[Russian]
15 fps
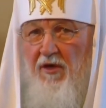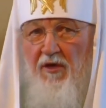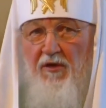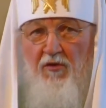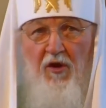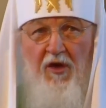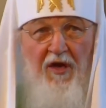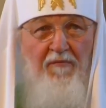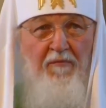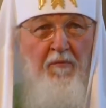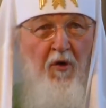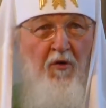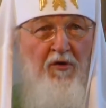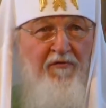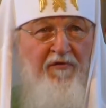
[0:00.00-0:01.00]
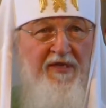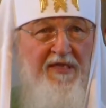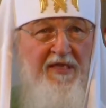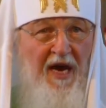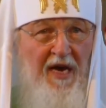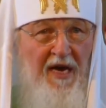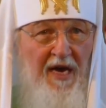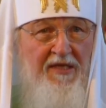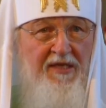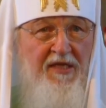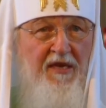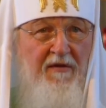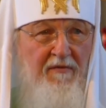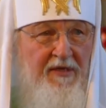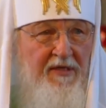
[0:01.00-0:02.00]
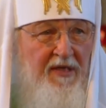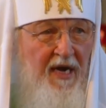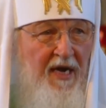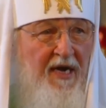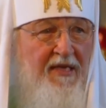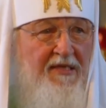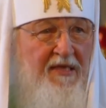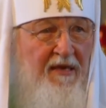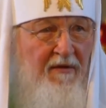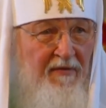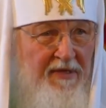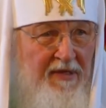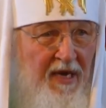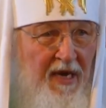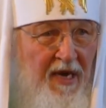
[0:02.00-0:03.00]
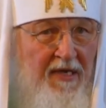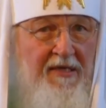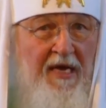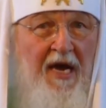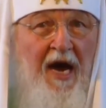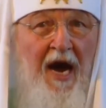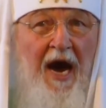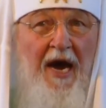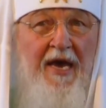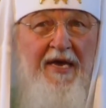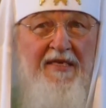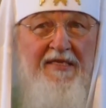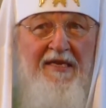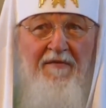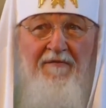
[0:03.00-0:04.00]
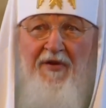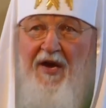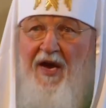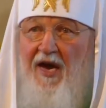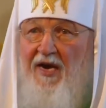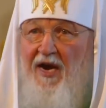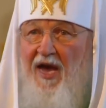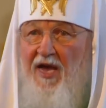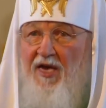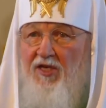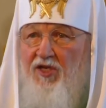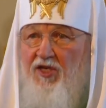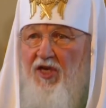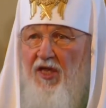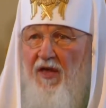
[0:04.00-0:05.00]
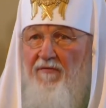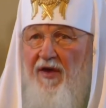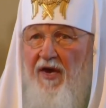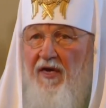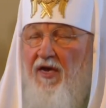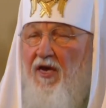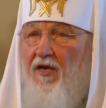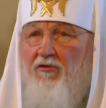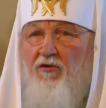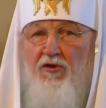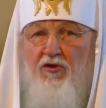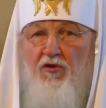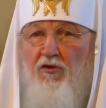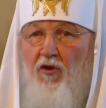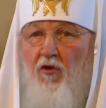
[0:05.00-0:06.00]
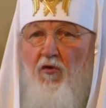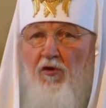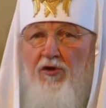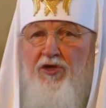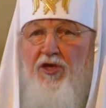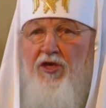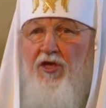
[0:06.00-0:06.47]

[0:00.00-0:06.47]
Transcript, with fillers: Только могут возгорать и возгорать и возгорать. А если выгорает человек, то что-то очень